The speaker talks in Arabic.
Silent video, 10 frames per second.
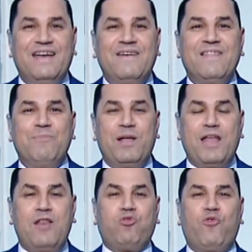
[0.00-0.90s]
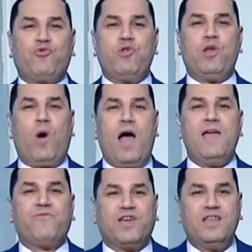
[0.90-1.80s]
بدل شفتوني
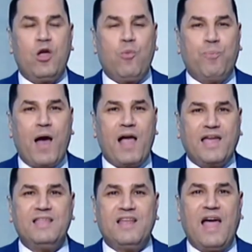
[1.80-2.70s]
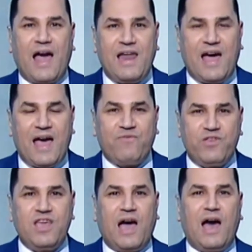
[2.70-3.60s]
واقف كده يبقى اكيد الحلقه
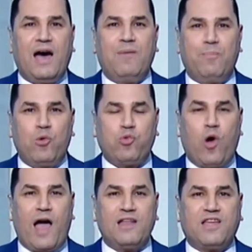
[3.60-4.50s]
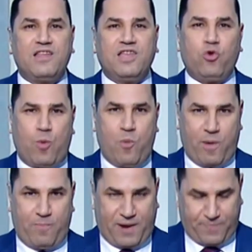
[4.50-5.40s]
فيها موضوعات كتير
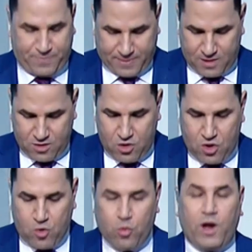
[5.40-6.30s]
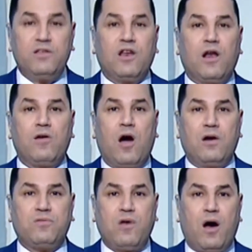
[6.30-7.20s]
ومهمه وعندنا
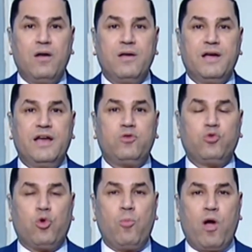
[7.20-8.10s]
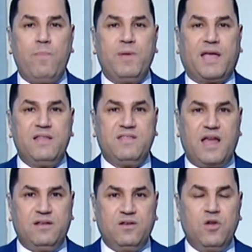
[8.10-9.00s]
النهارده انترو مهم
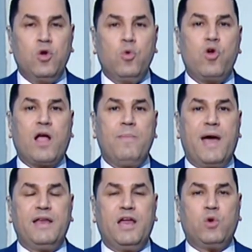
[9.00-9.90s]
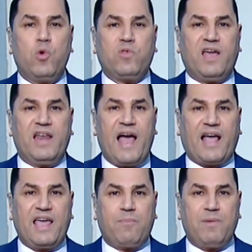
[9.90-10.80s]
جدا وكمان الجزء
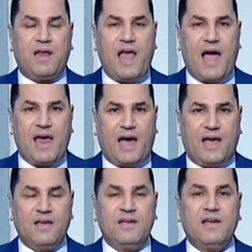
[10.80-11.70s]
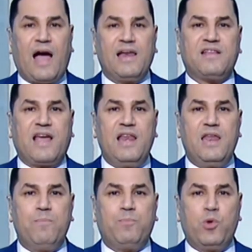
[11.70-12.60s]
الاخير من الحلقه
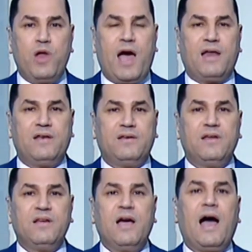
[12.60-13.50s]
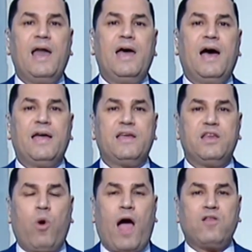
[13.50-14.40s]
هنتكلم بناء على اني
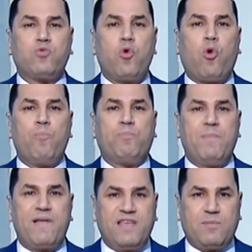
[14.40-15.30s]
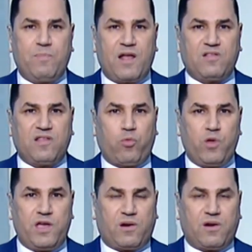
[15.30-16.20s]
وعدتكم بمزيد من
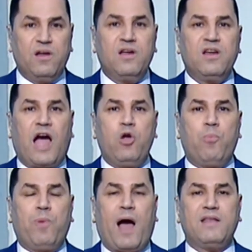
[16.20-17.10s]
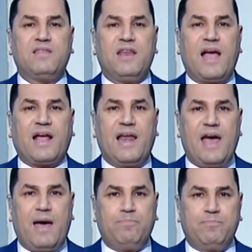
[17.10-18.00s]
التطوير هيبقى عندنا
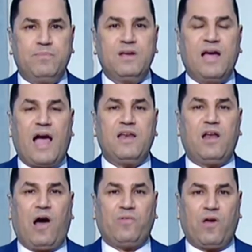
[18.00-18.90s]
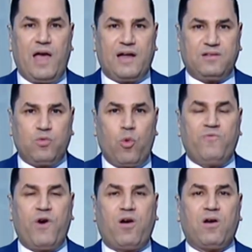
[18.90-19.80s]
كلام عن العضلات
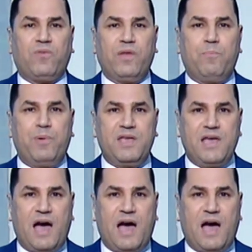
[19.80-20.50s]
وفقره طبيه